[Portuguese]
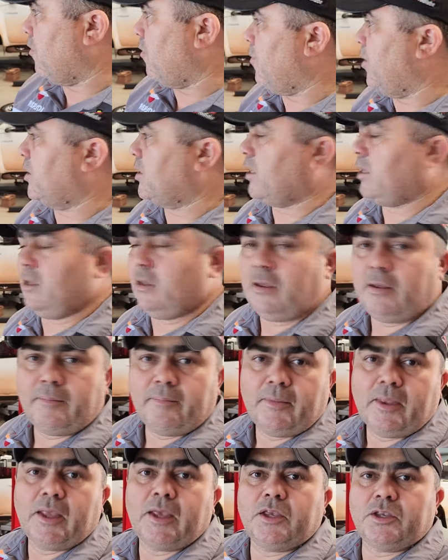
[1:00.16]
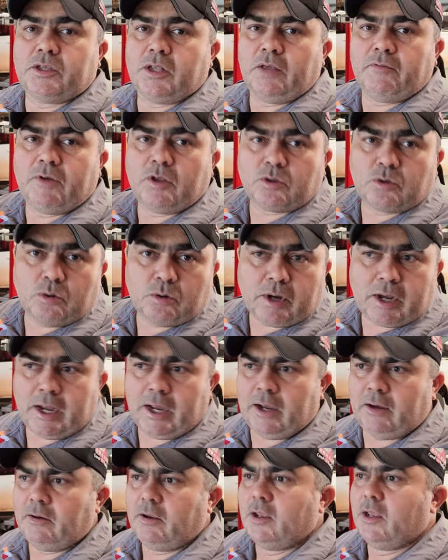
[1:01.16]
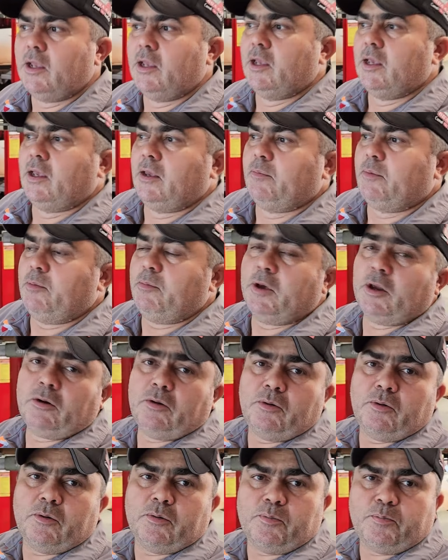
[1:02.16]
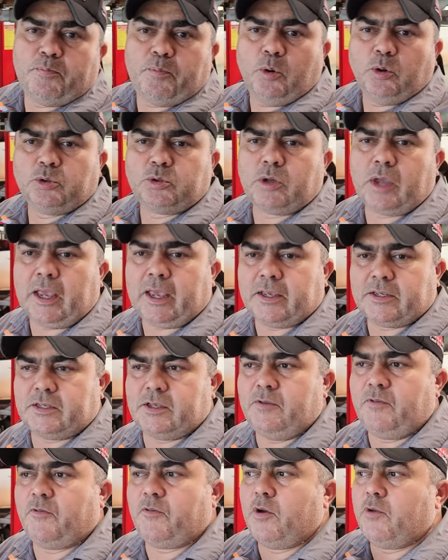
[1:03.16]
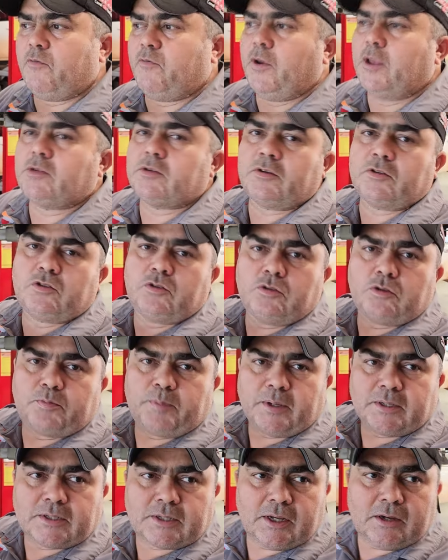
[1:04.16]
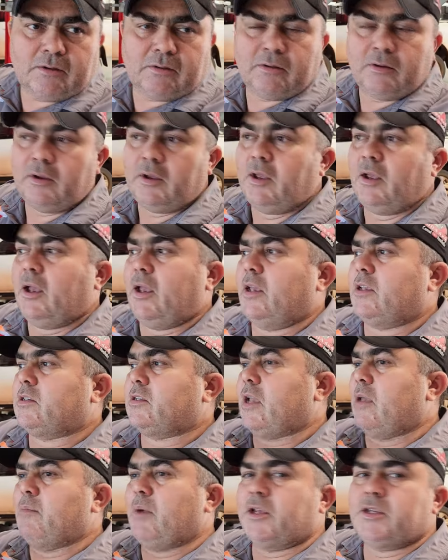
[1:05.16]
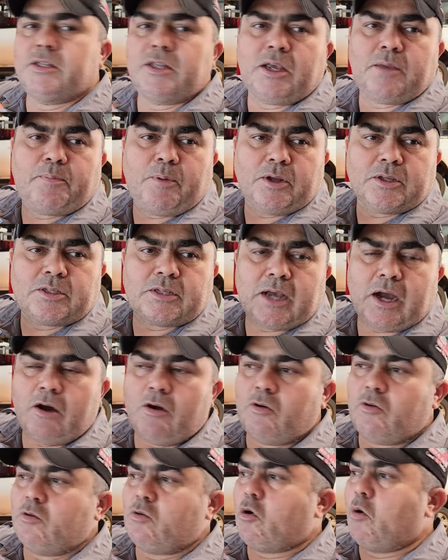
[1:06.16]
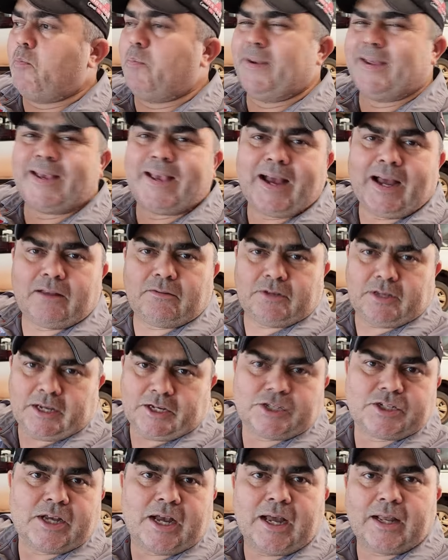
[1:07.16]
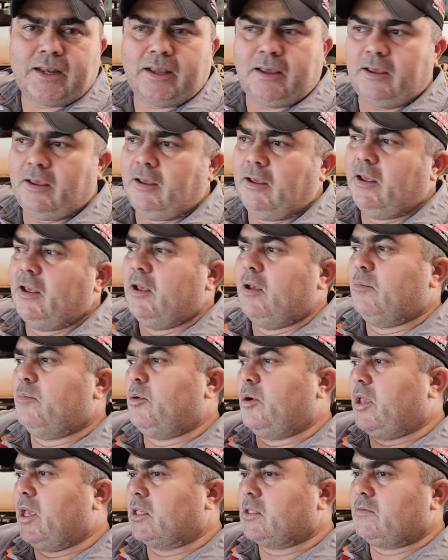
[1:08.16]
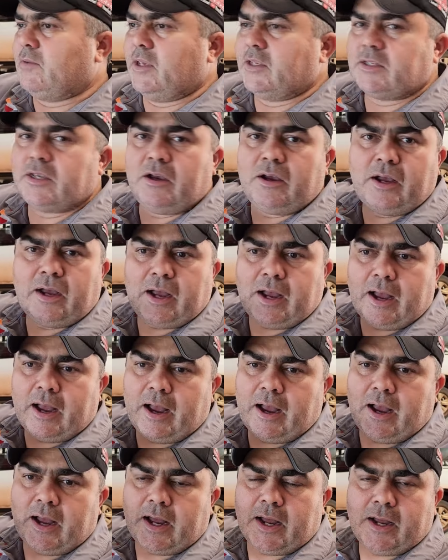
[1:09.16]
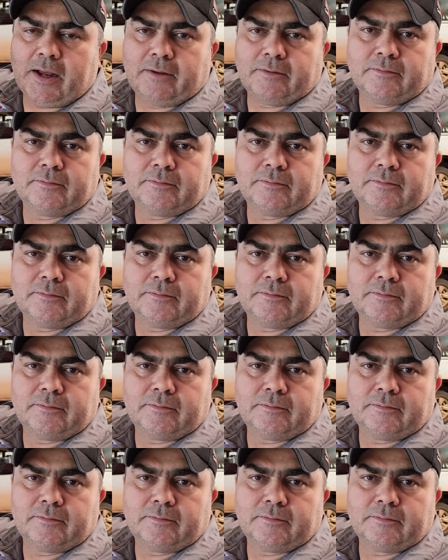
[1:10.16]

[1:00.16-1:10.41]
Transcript: novamente aqui, a gente levantou o carro. Primeiro pulso que é que é? Se foi feito de suspensão, a gente já imagina que pode ser algo complicado de achar, né? Porque às vezes a, a